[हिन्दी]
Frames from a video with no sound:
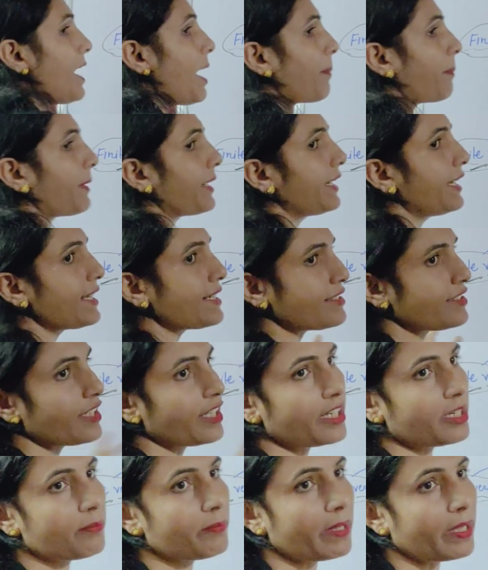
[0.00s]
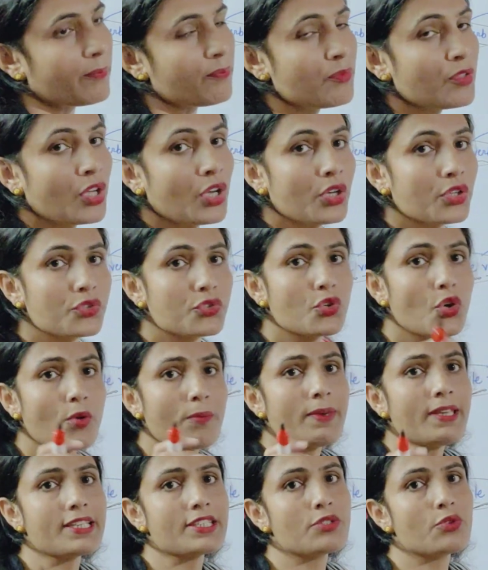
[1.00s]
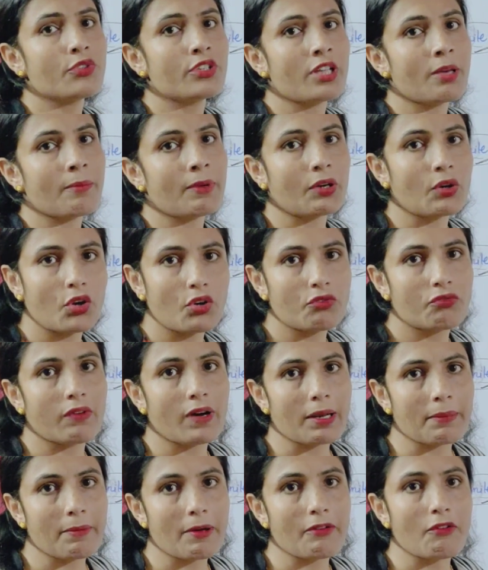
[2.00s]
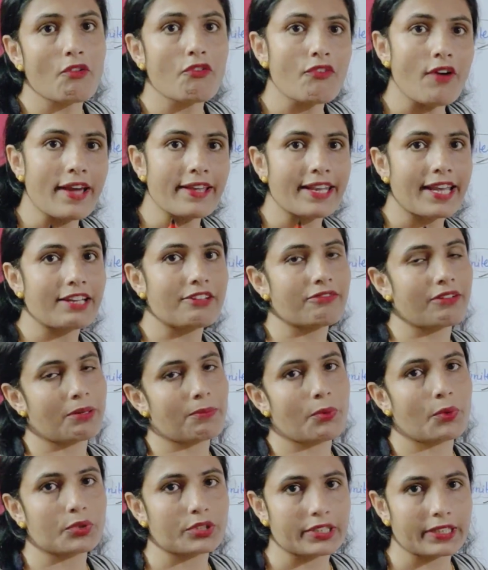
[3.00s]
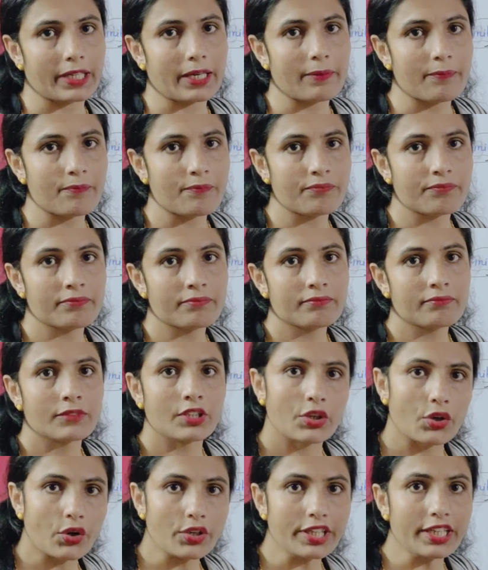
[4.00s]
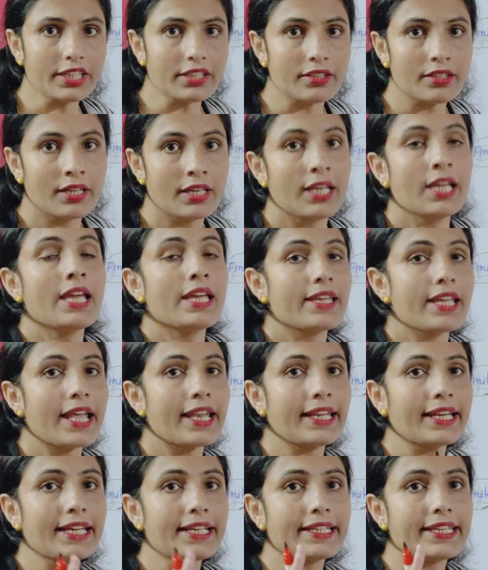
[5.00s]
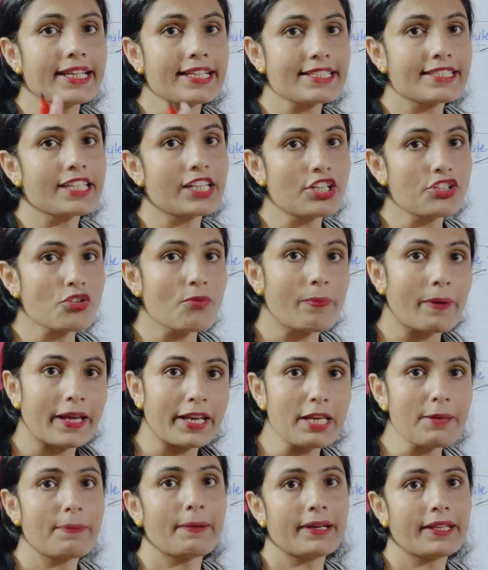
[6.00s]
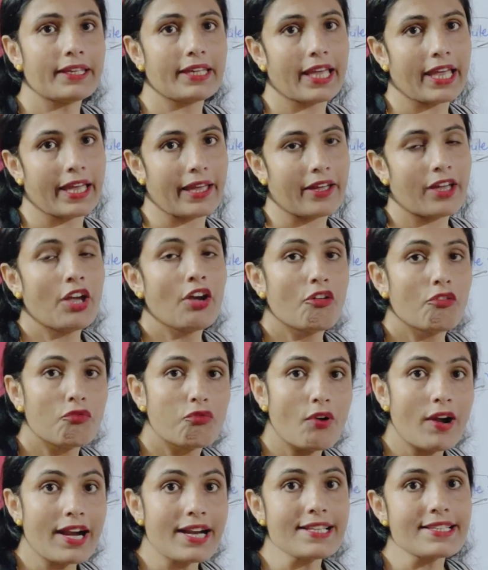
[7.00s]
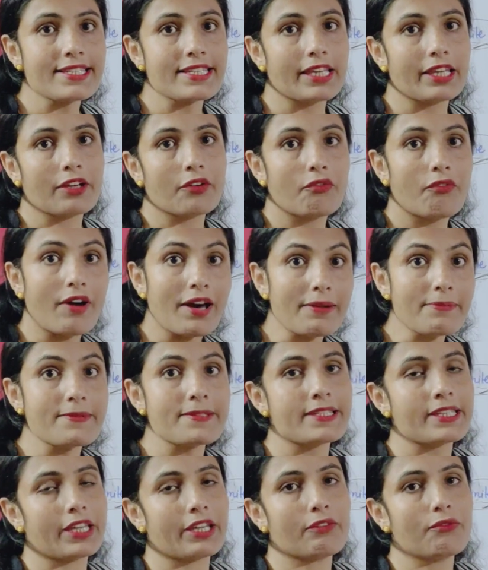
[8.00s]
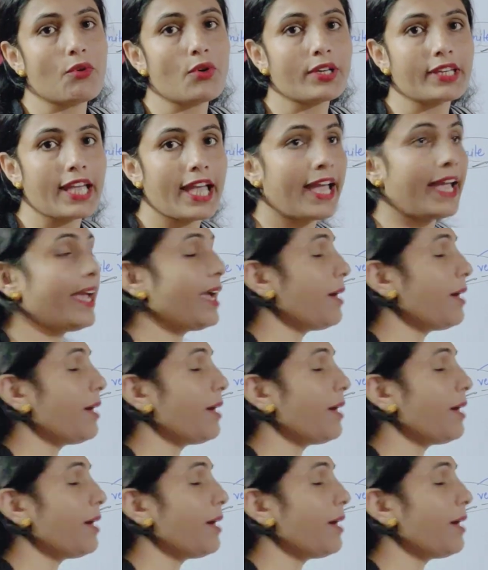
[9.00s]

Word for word: भी आपकी डिक्शनरी में जो भी इस दुनिया में कोई वर्ब है वो फाइनाइट वर्ब होती है कोटिक यानी कि डिक्शनरी जो भरी पड़ी है वर्ड से वर्ब से वो क्या